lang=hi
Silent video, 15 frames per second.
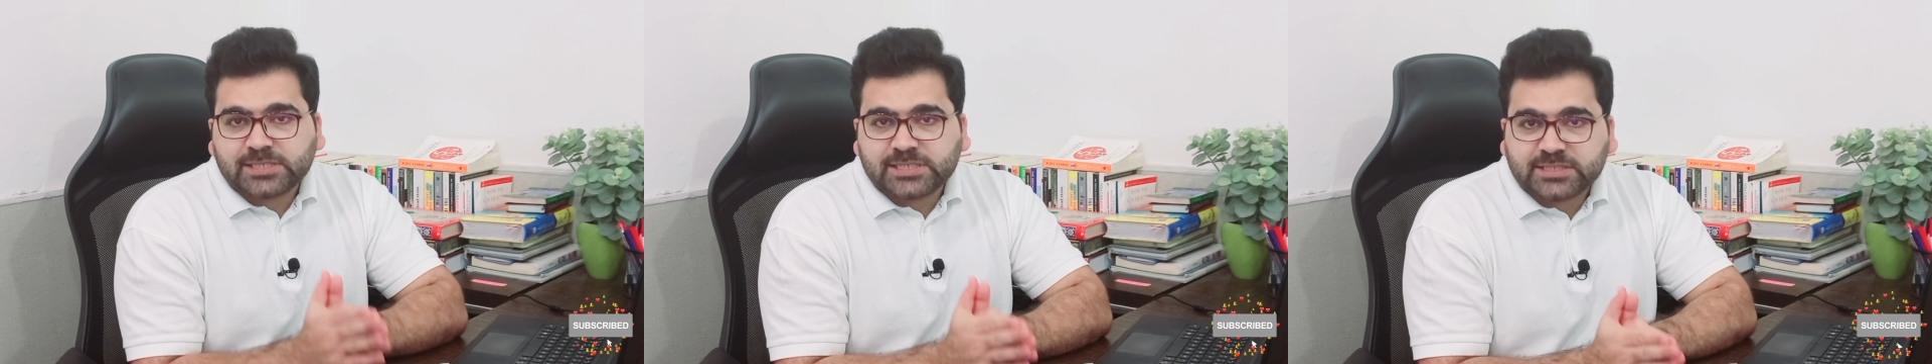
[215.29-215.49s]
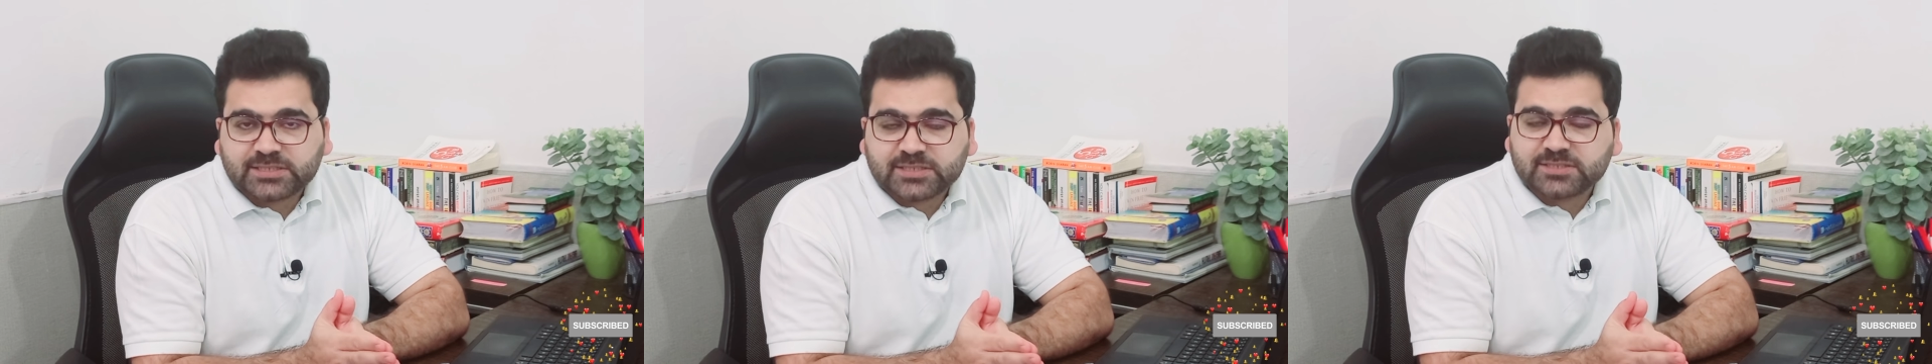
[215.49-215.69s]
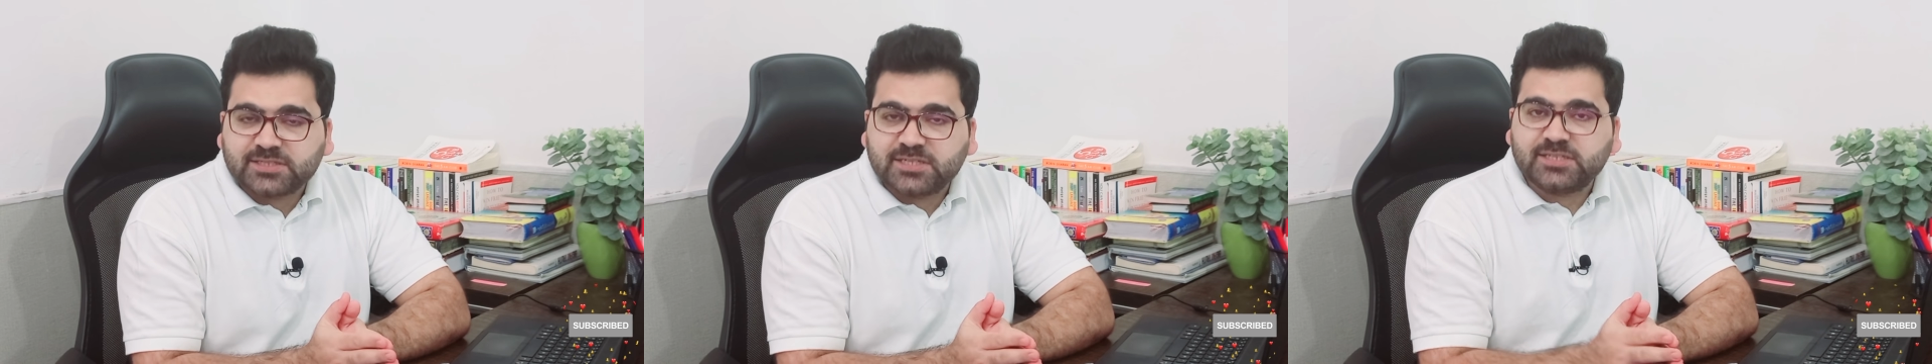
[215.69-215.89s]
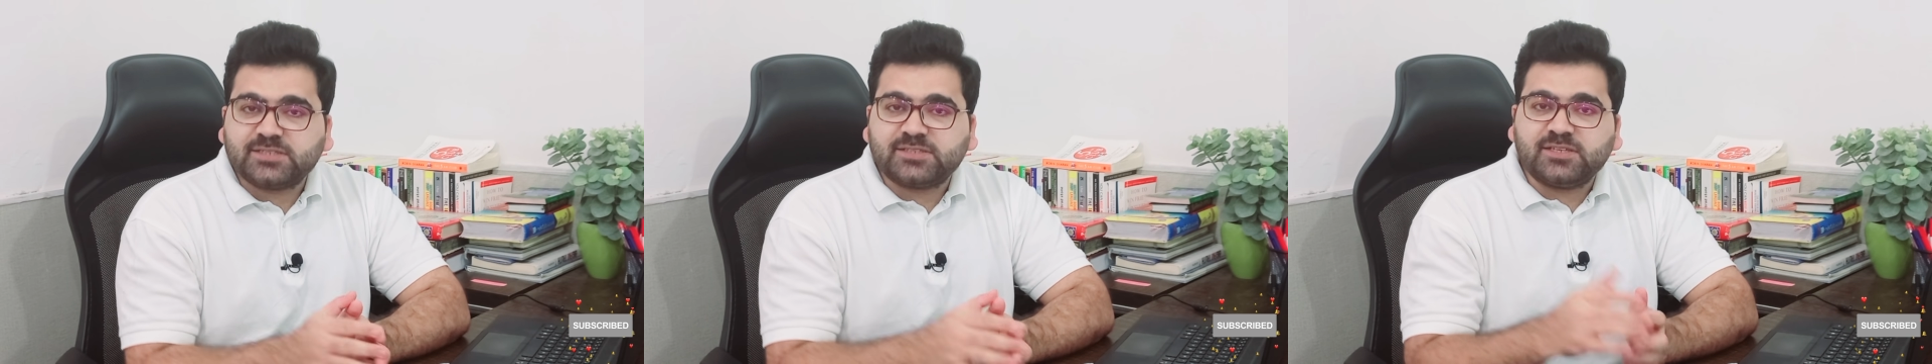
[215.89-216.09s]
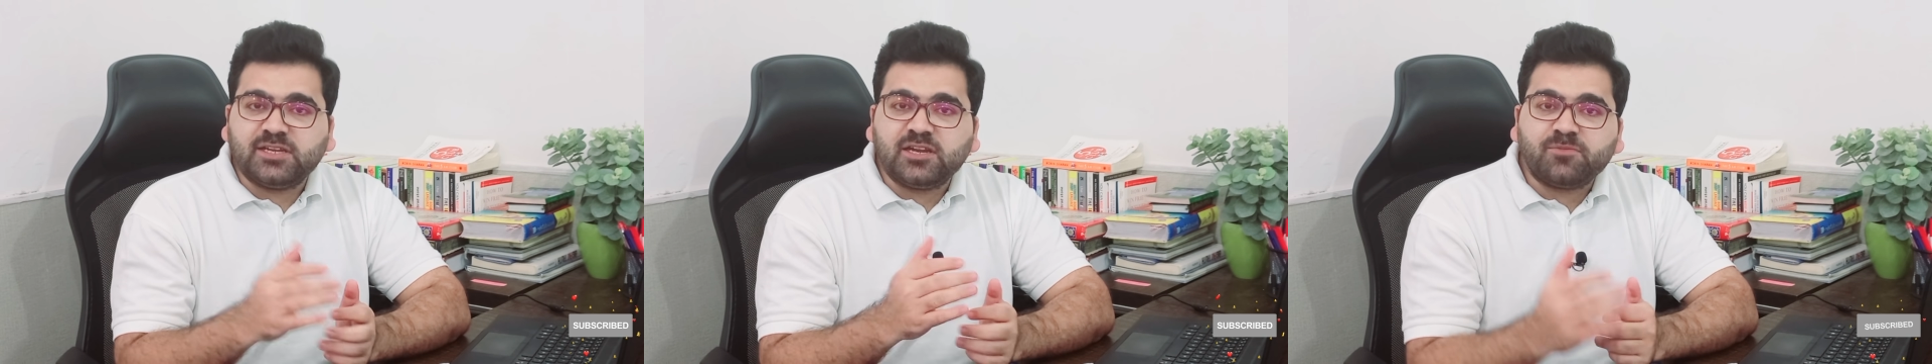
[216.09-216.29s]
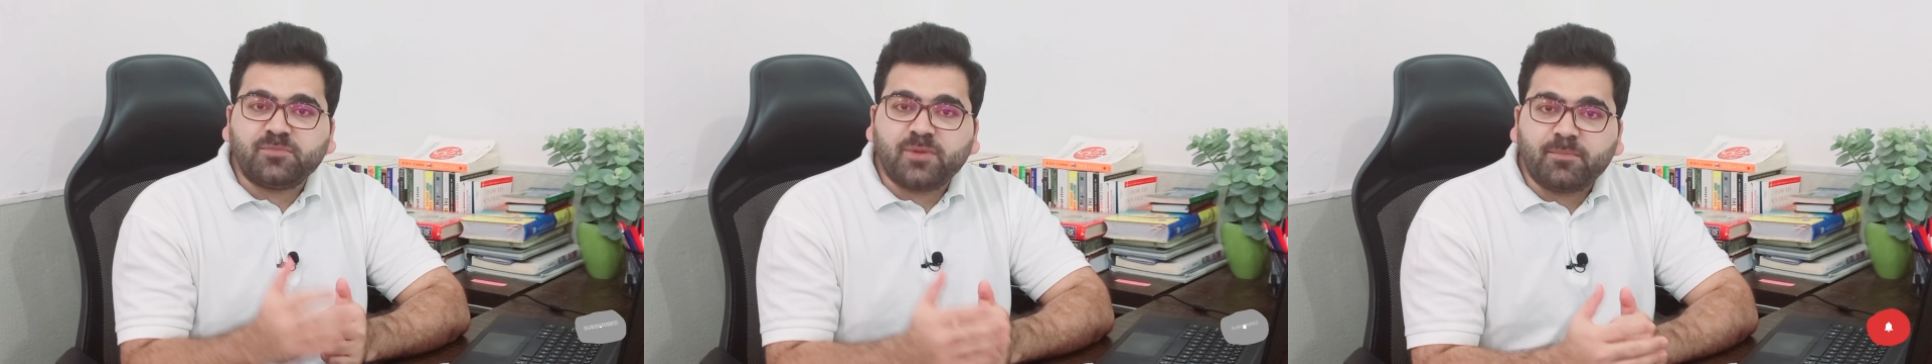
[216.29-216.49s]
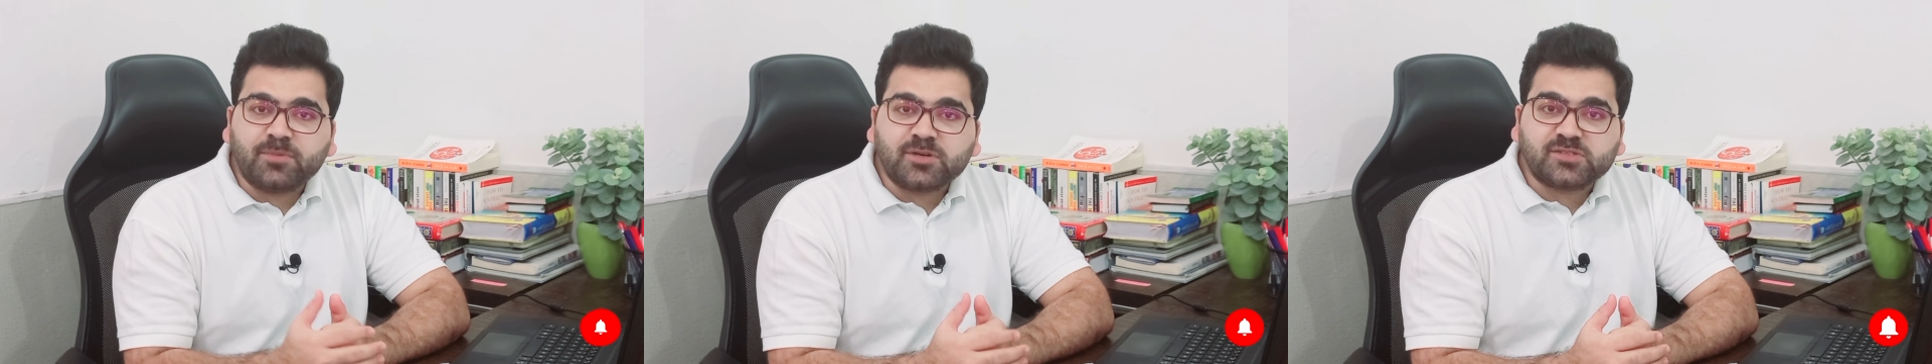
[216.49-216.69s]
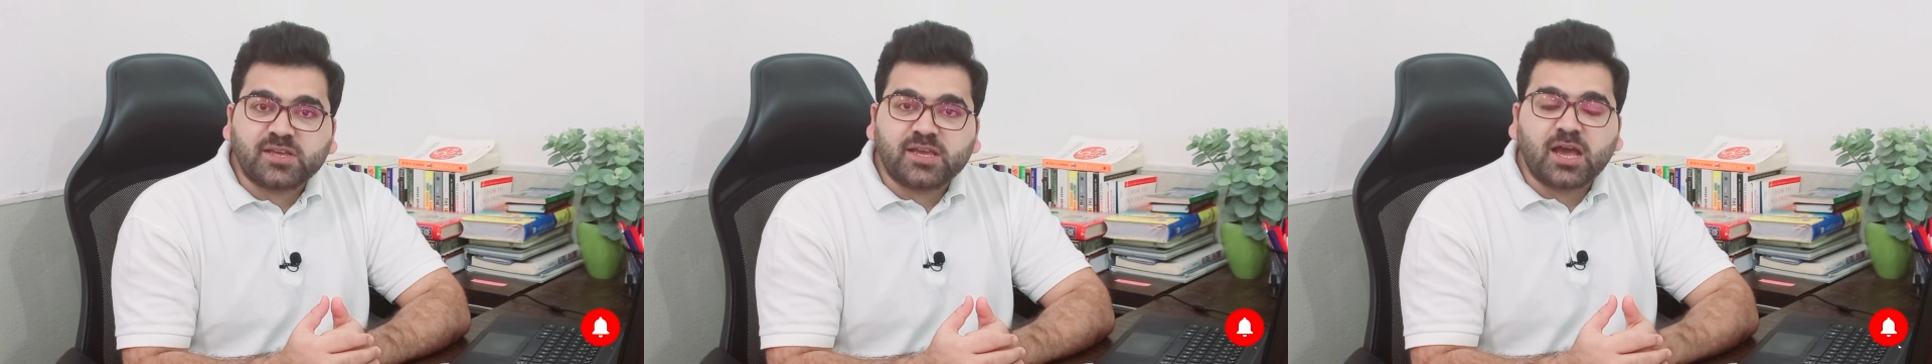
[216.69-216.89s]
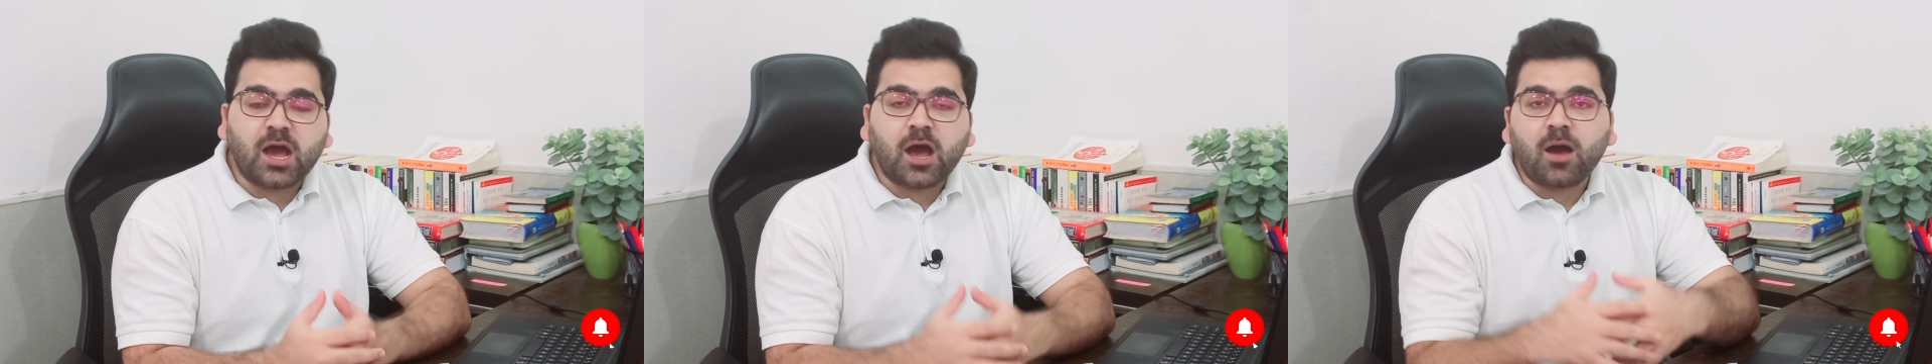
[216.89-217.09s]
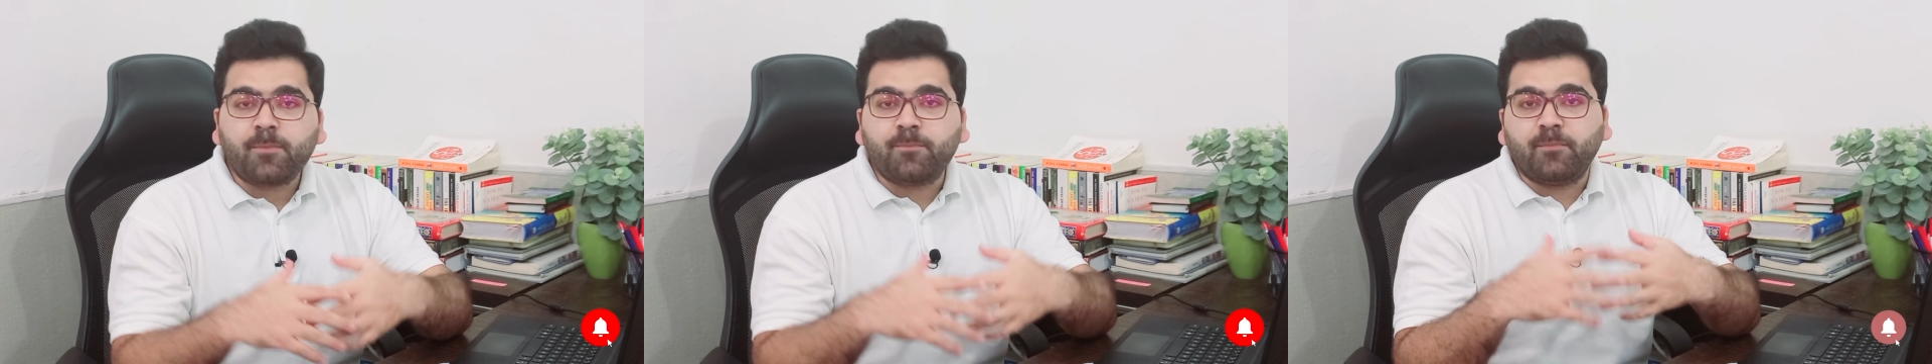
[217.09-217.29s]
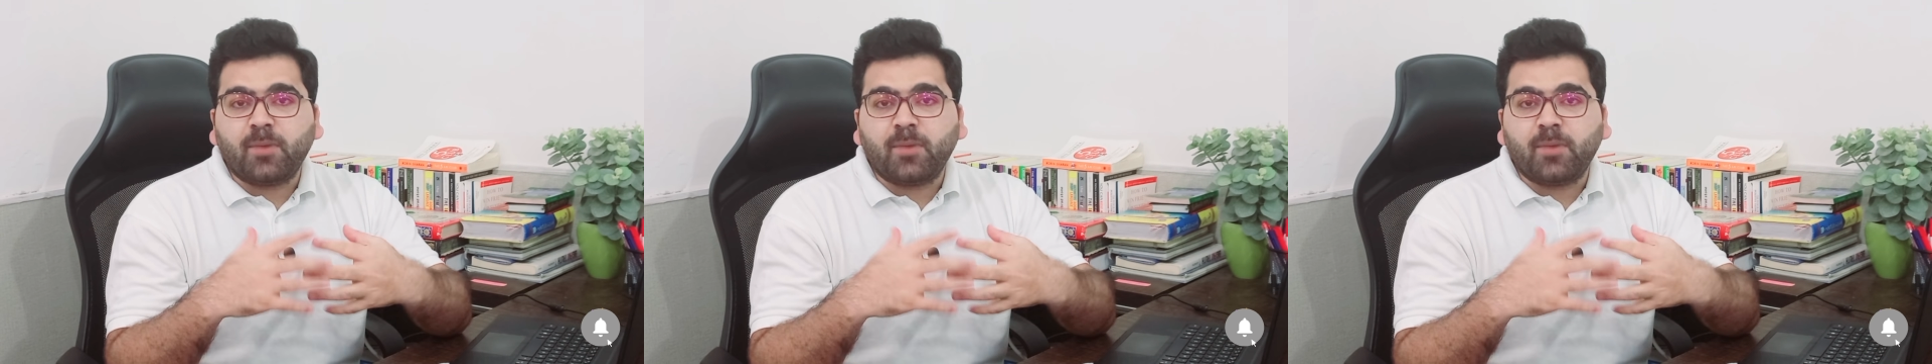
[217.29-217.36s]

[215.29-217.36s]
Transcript: टीचर्स हैं या सीनियर मेंबर्स हैं आप